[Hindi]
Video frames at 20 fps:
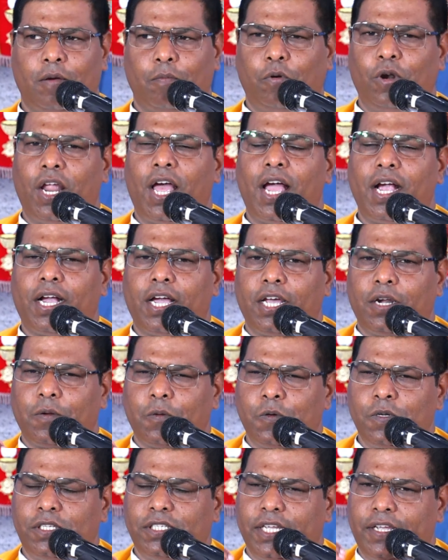बुलाकर
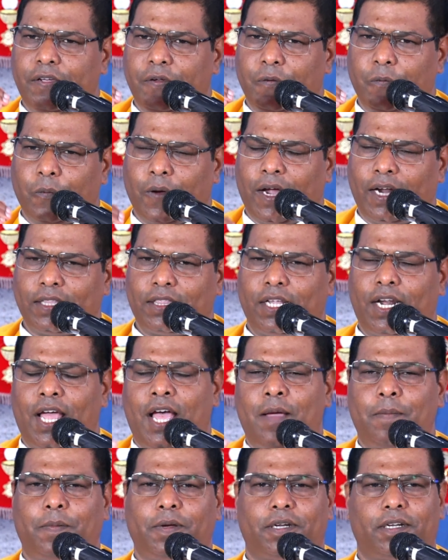उनसे
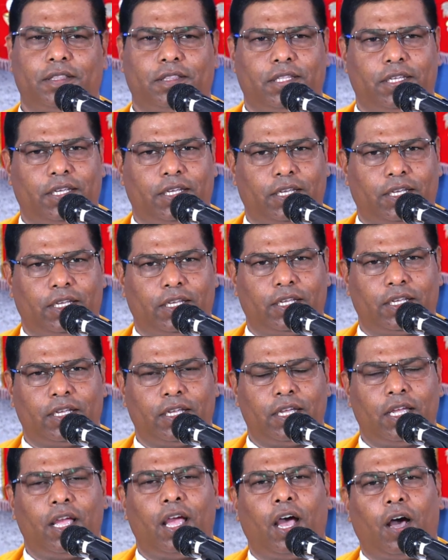वार्तालाप करते हैं
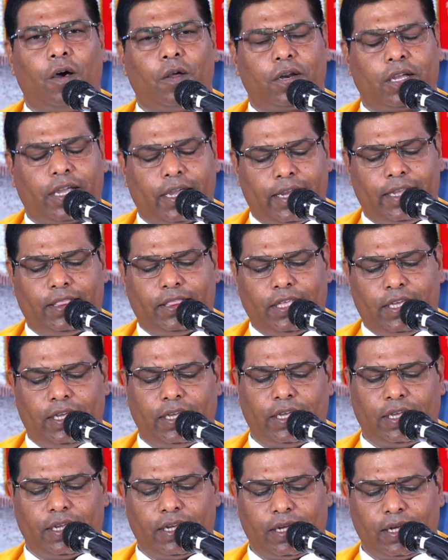और कहते
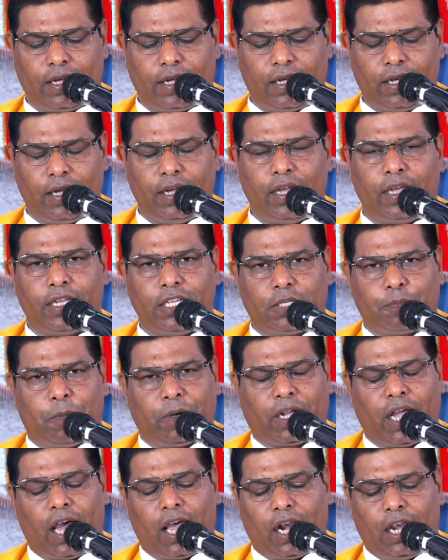हैं इस
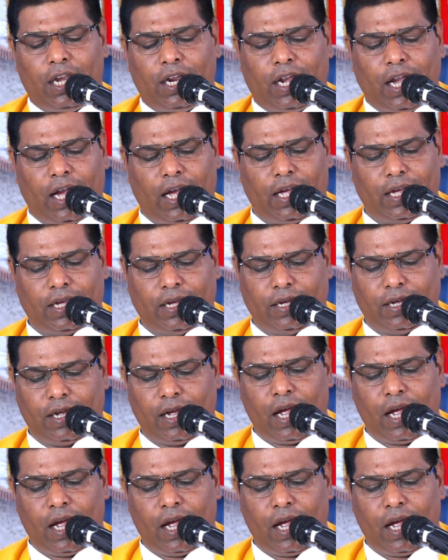प्रकार लिखा है